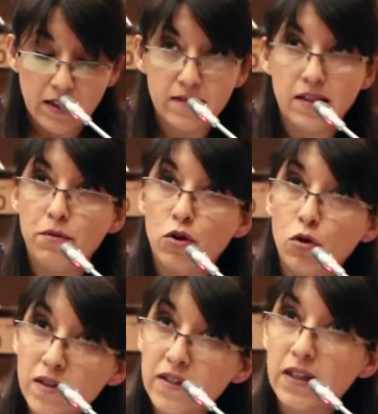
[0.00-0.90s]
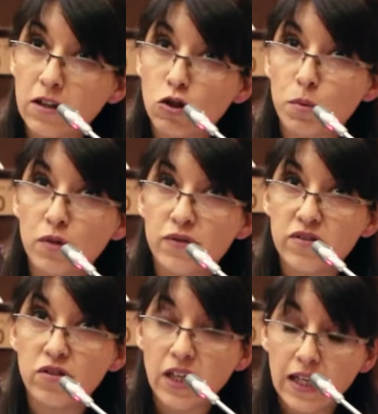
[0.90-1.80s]
se violó el secreto
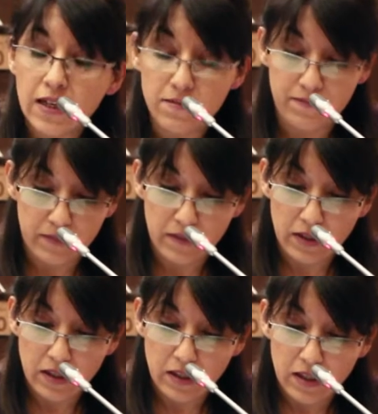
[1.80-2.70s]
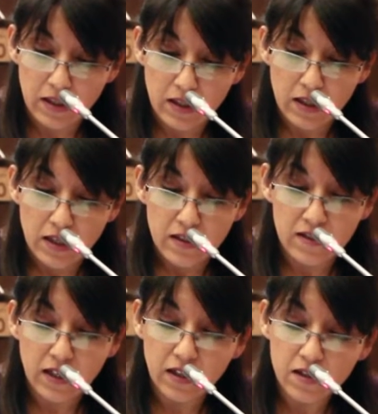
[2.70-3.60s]
profesional,
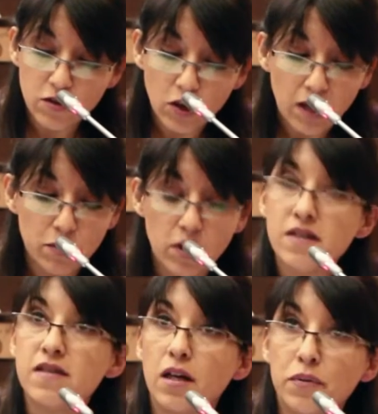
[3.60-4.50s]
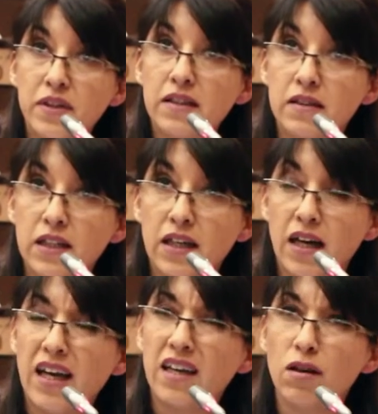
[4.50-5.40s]
se ejerció la violencia
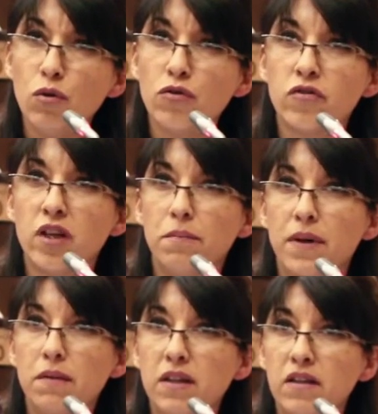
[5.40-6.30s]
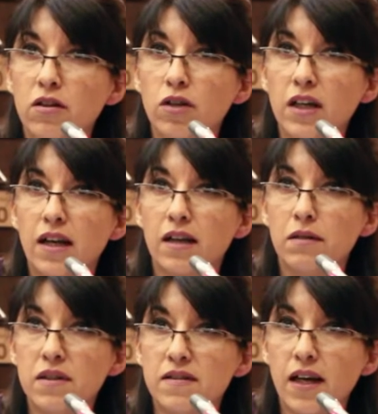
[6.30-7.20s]
obstétrica e incluso se permitió que la
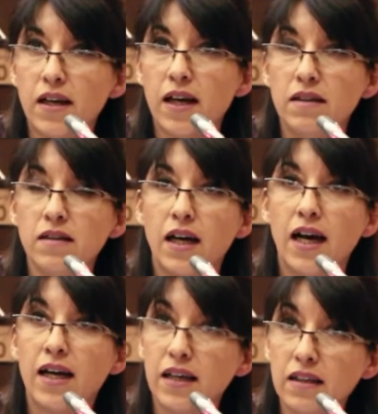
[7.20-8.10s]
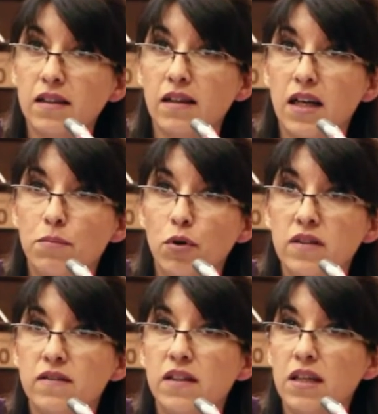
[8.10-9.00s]
revisaran agentes de la
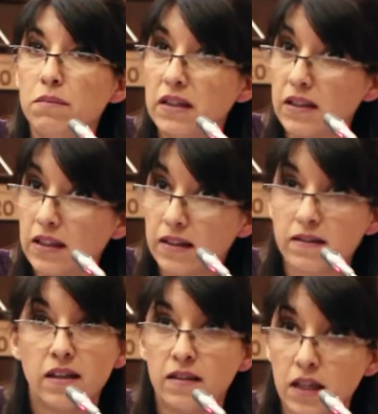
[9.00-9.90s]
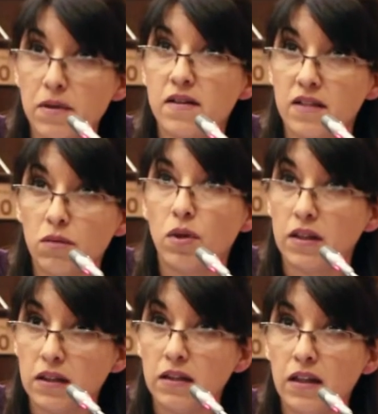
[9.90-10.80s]
policía mientras estaba siendo
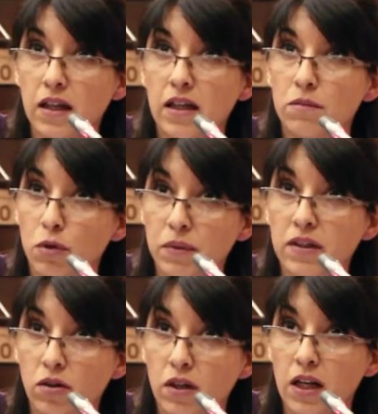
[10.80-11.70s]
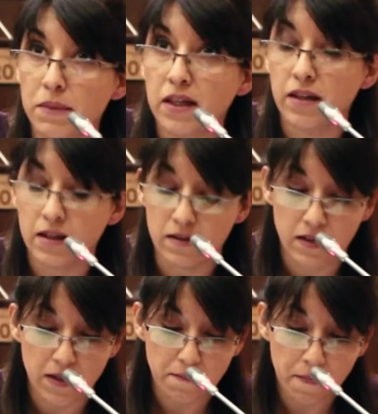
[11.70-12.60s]
atendida en el momento de la emergencia.